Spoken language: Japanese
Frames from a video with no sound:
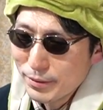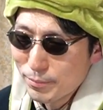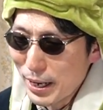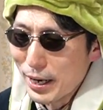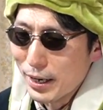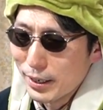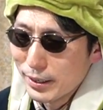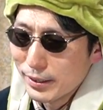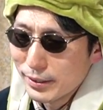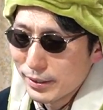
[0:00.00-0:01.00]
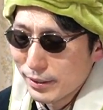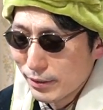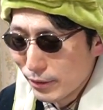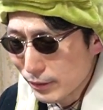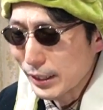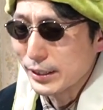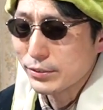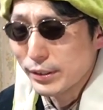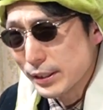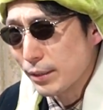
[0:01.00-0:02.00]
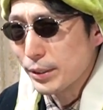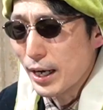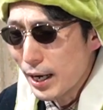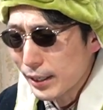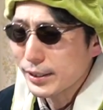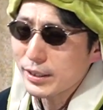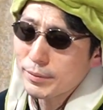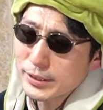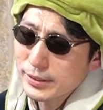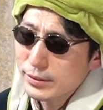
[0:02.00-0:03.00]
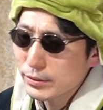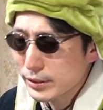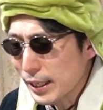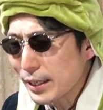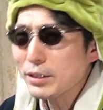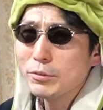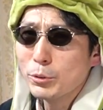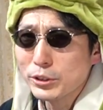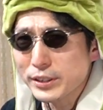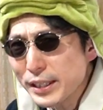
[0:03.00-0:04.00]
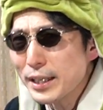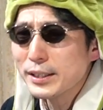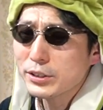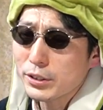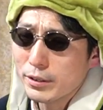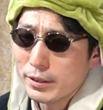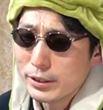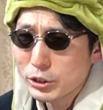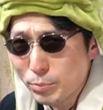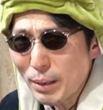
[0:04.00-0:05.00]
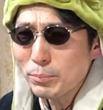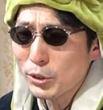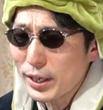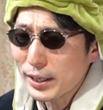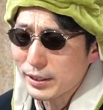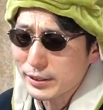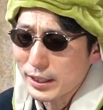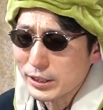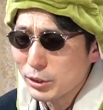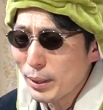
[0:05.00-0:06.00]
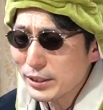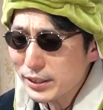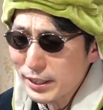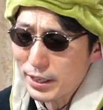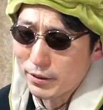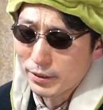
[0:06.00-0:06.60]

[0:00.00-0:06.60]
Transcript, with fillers: まあ OK です技レベル上げていきます草薙君僕好きなんですよ SMAP の中ではさ一番好きだよ